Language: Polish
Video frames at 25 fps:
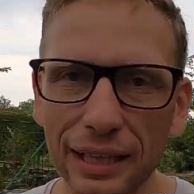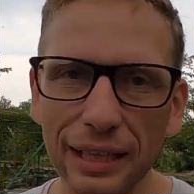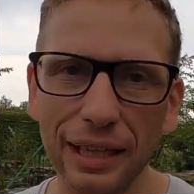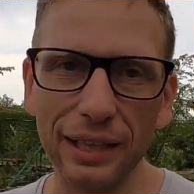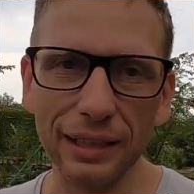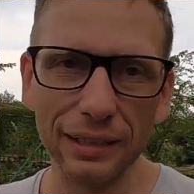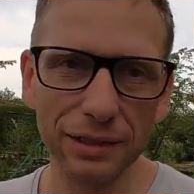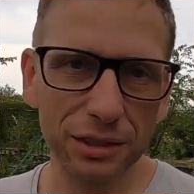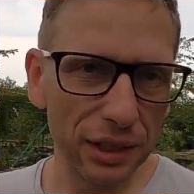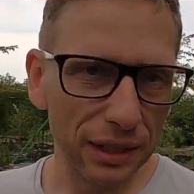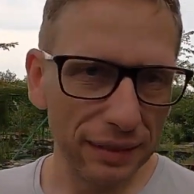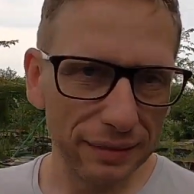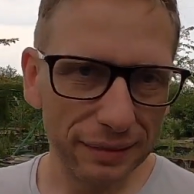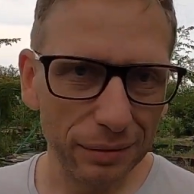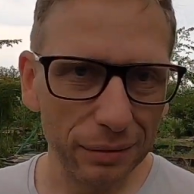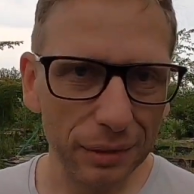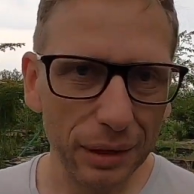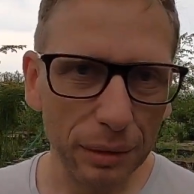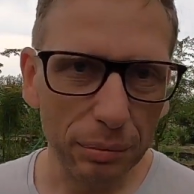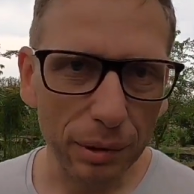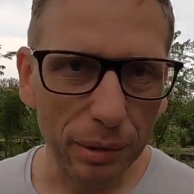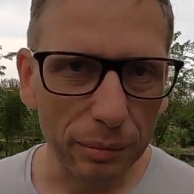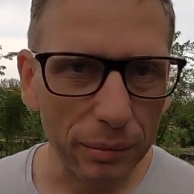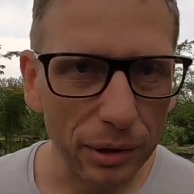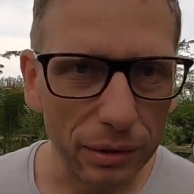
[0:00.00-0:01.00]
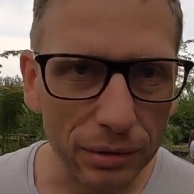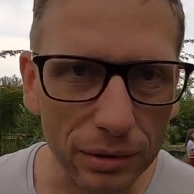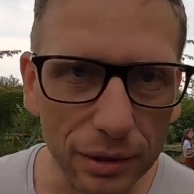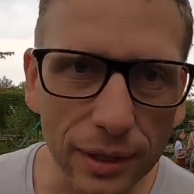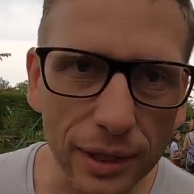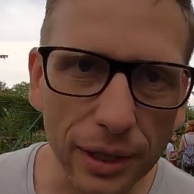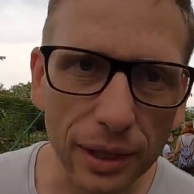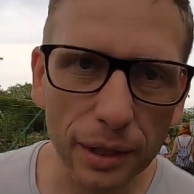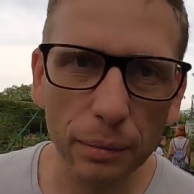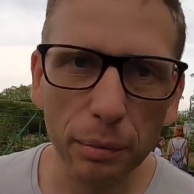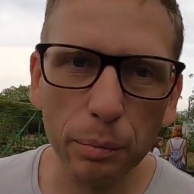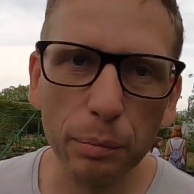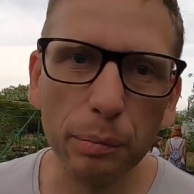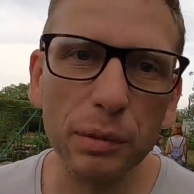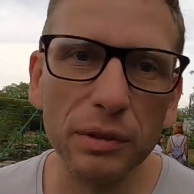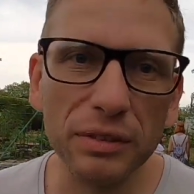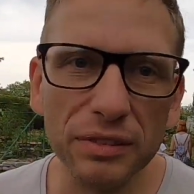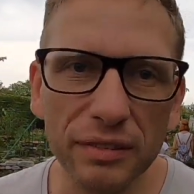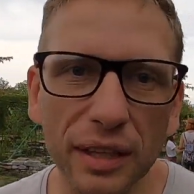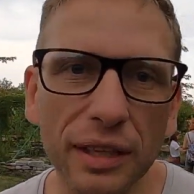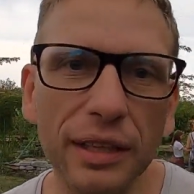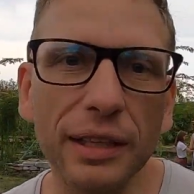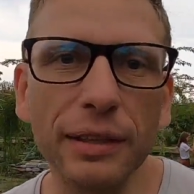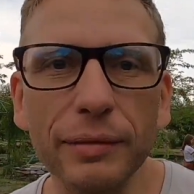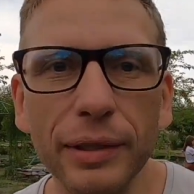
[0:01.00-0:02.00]
ale czasem na pamiątkę
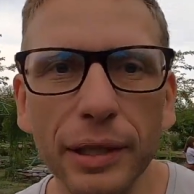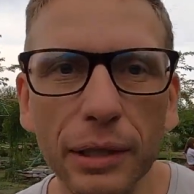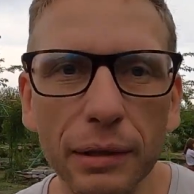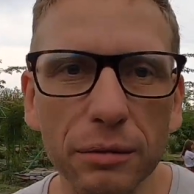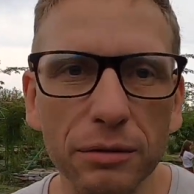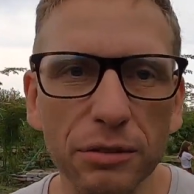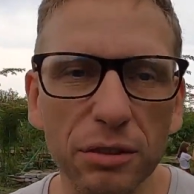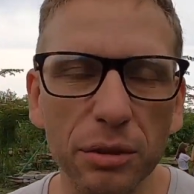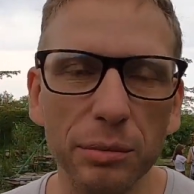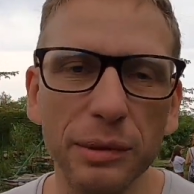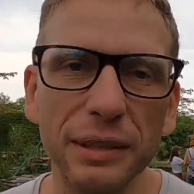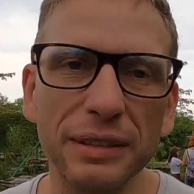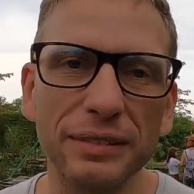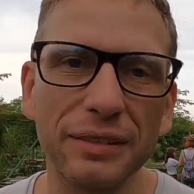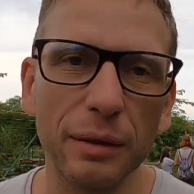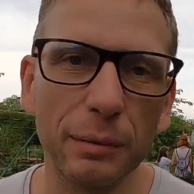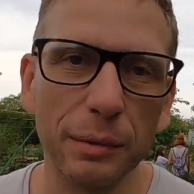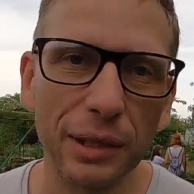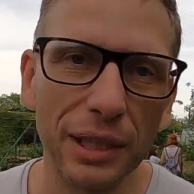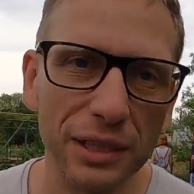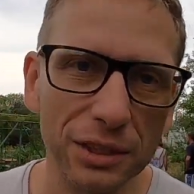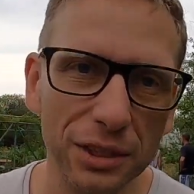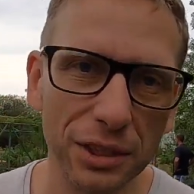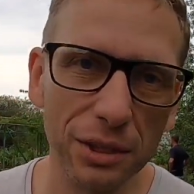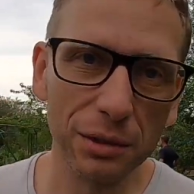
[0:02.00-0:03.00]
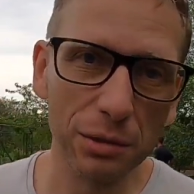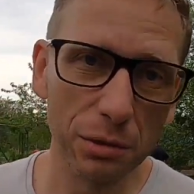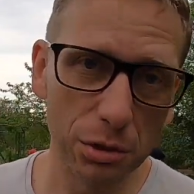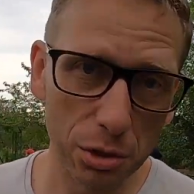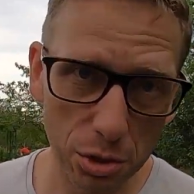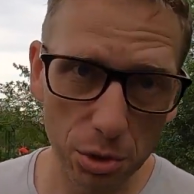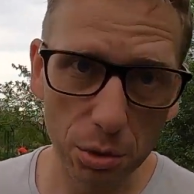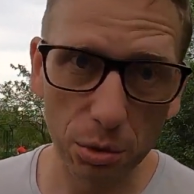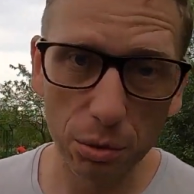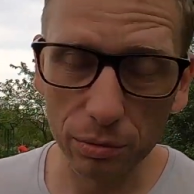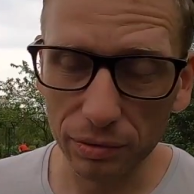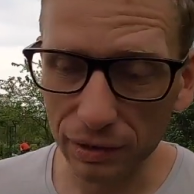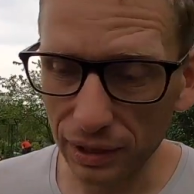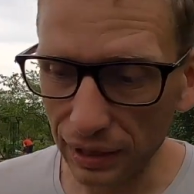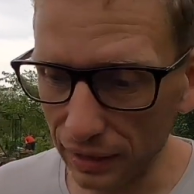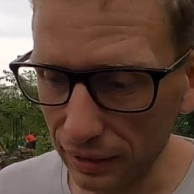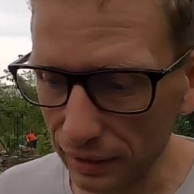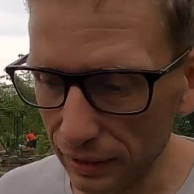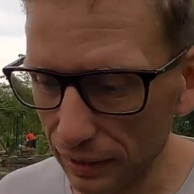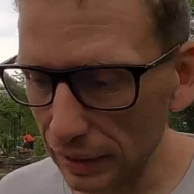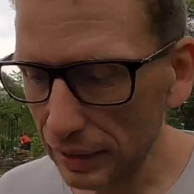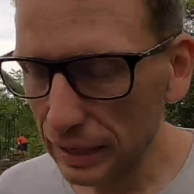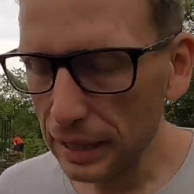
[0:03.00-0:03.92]
postanawiają sobie zabrać żółwia.